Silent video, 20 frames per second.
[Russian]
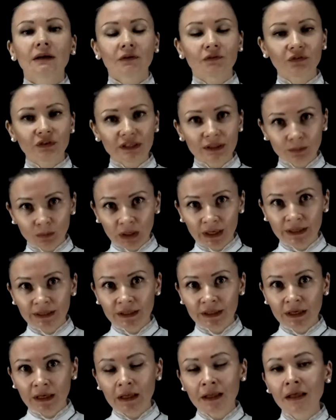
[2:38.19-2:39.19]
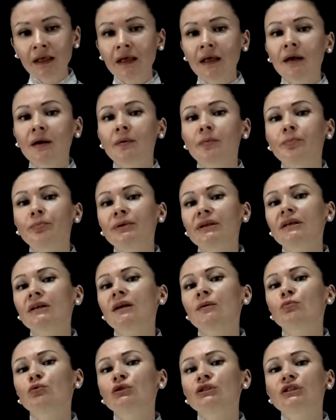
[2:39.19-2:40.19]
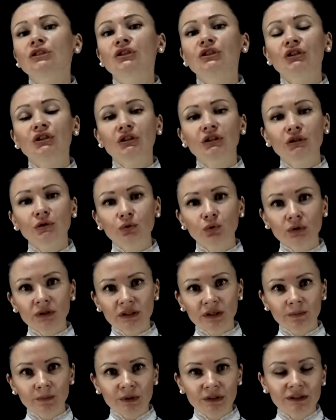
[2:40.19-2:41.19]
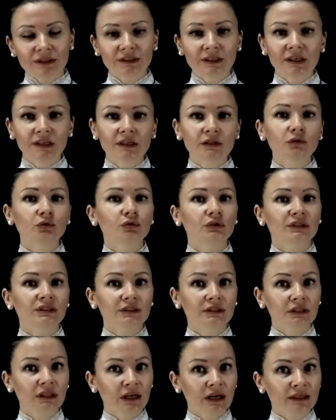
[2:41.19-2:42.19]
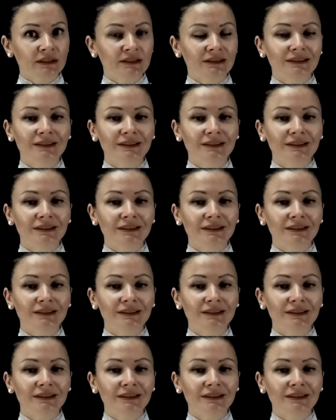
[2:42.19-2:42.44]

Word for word: Внимание! При работе с кислотами следует знать